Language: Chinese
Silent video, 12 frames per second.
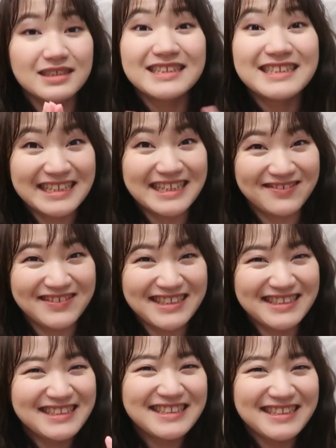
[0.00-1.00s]
谢谢你们。
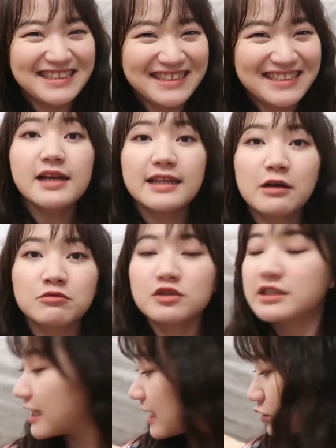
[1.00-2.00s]
那我们
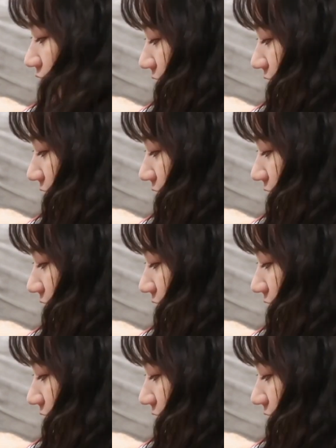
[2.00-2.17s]
就先跟大